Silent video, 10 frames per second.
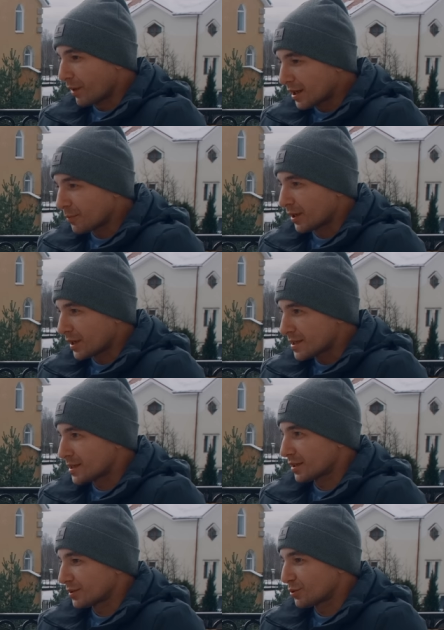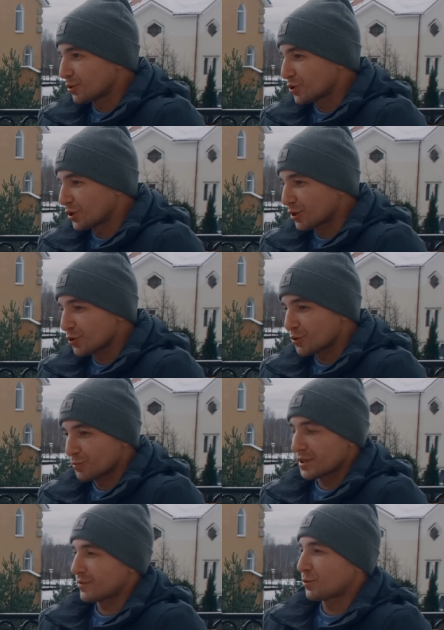моих понятиях это то, что я
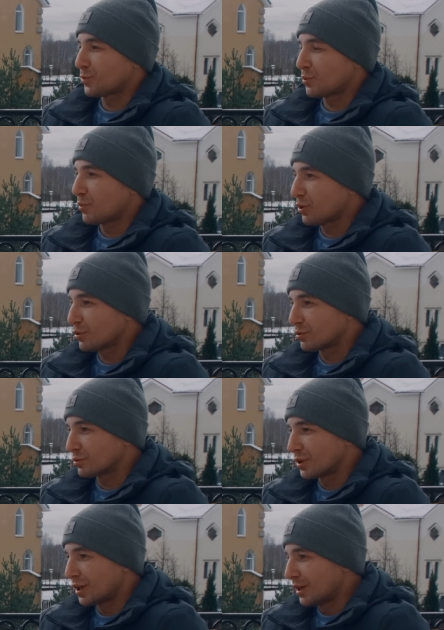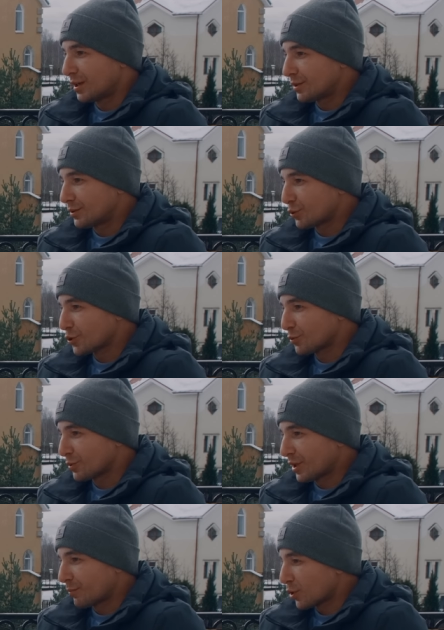должен быть к своему ребенку не то
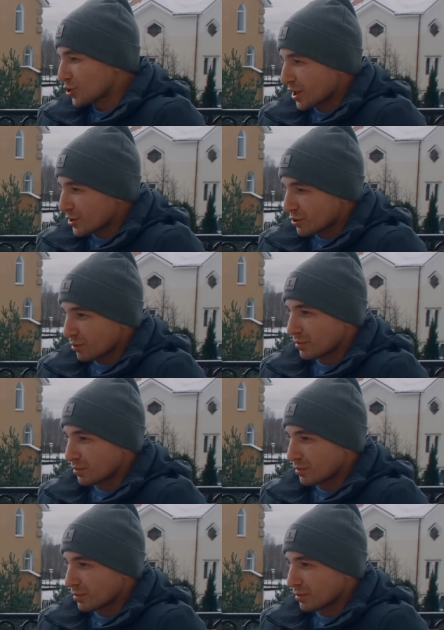чтобы там просто отцом.